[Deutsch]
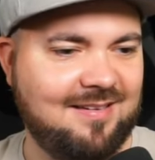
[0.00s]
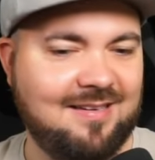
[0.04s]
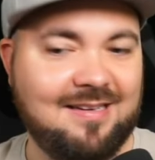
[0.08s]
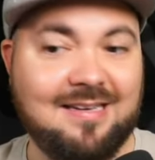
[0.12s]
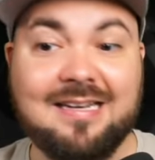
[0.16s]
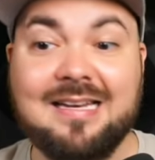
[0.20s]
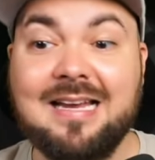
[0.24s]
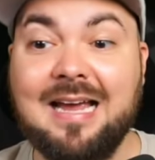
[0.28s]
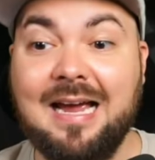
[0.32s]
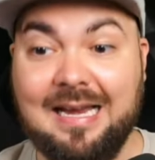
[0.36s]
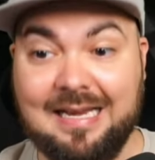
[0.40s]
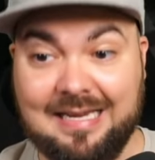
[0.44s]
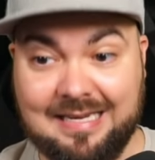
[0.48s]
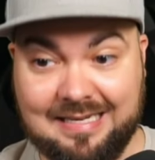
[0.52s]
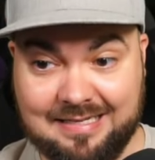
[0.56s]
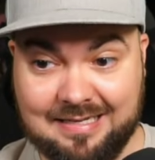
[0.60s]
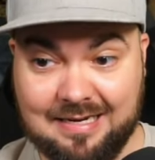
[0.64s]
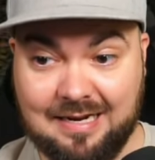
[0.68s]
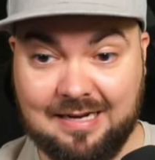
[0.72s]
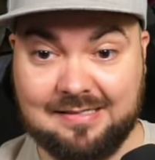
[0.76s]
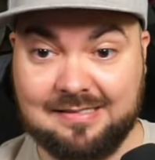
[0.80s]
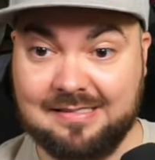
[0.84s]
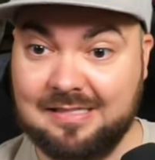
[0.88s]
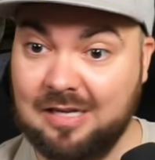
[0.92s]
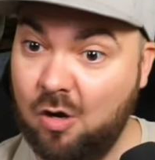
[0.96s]
Kailin
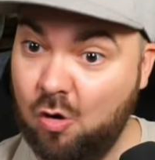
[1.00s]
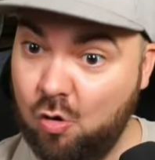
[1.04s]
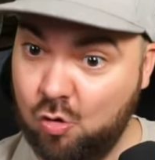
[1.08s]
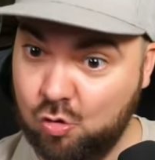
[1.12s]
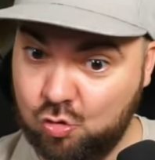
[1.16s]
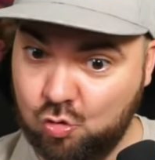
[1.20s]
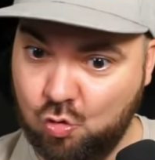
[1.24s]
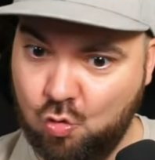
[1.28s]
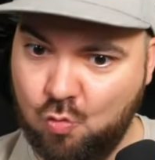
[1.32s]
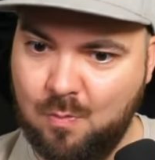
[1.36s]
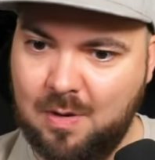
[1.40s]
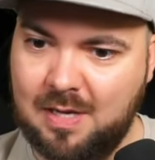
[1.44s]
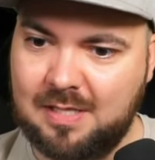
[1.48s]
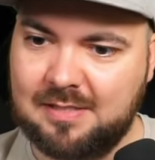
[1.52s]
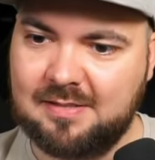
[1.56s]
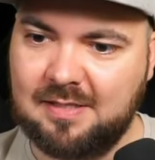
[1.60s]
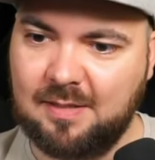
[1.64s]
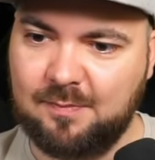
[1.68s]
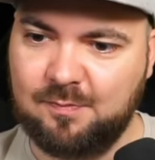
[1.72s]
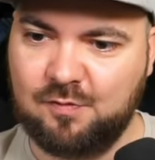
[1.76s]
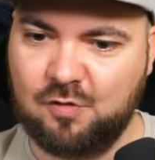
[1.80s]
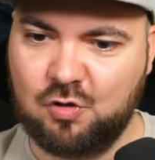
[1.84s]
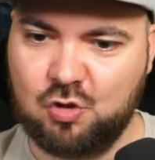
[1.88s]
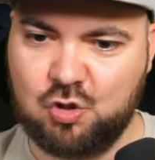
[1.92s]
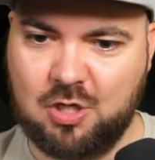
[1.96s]
heißt auch Thomas,
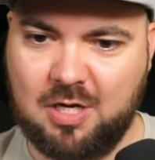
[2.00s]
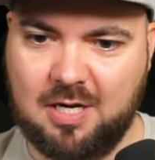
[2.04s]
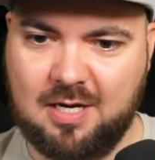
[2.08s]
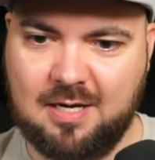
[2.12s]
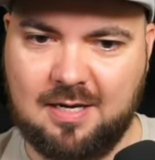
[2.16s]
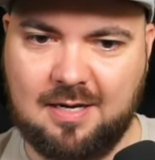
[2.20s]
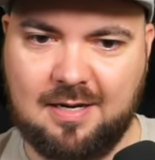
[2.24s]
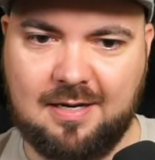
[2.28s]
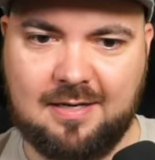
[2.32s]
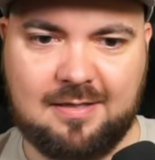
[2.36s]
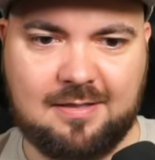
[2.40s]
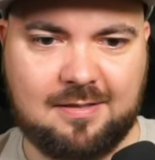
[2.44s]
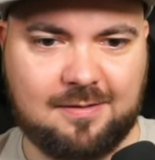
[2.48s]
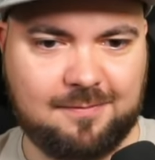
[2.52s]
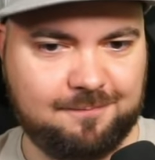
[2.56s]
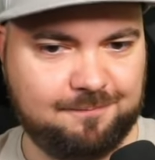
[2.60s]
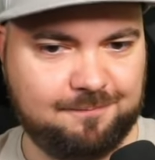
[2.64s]
selbstverständlich.